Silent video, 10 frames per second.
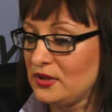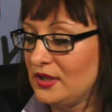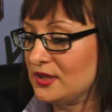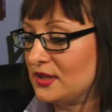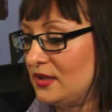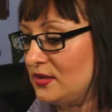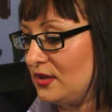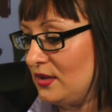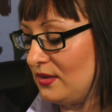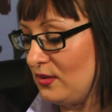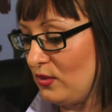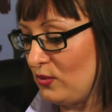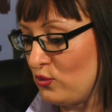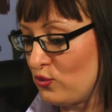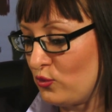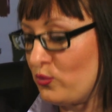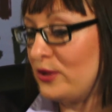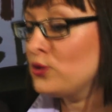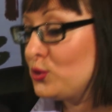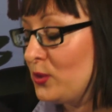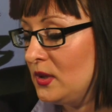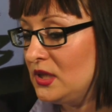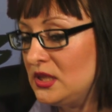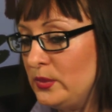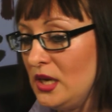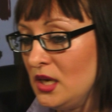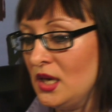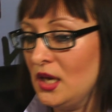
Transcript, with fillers: так сказать, это э, почувствовал на себе,